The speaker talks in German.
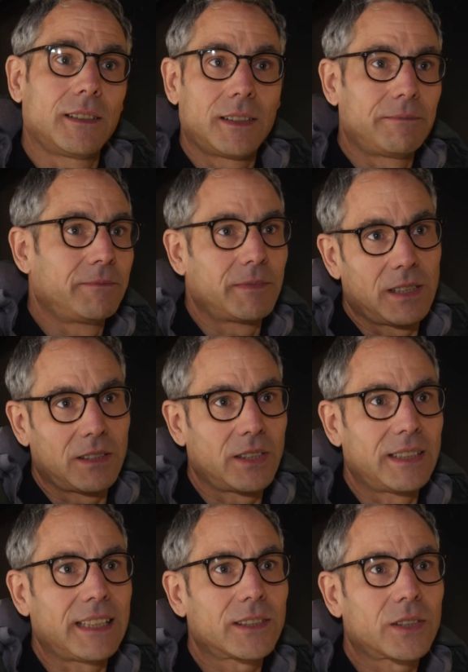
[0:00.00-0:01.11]
Ähm, da
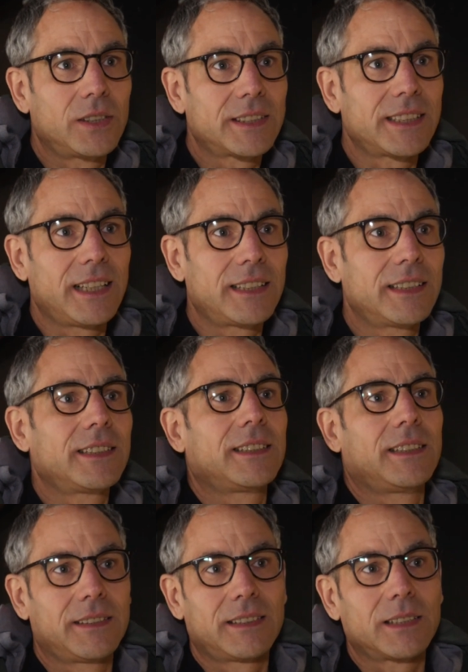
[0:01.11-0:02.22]
sind
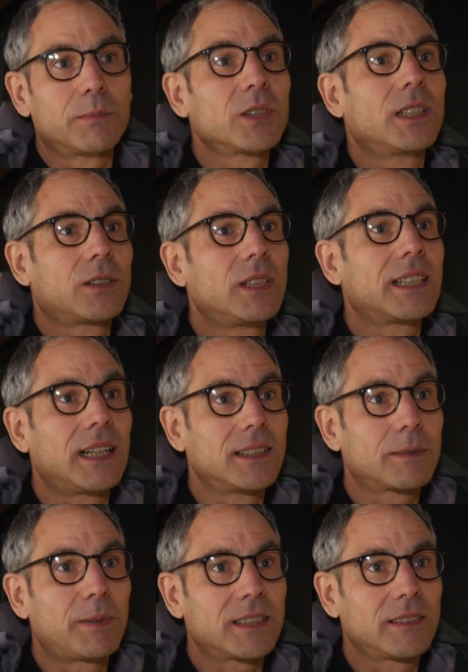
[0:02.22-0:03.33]
DAX-Konzerne, äh, das muss natürlich
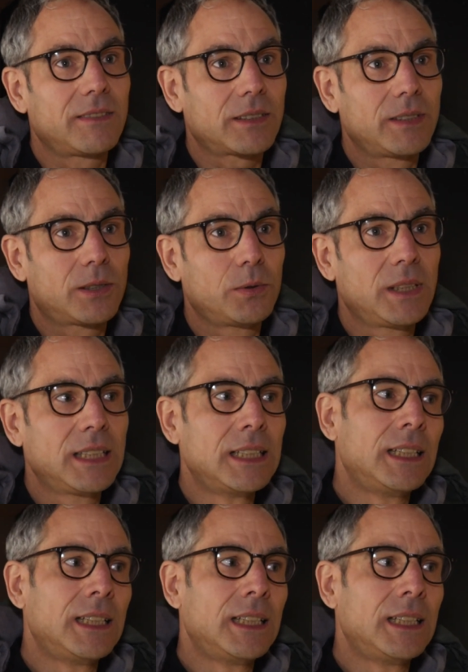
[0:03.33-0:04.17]
alles passen, was wir tun.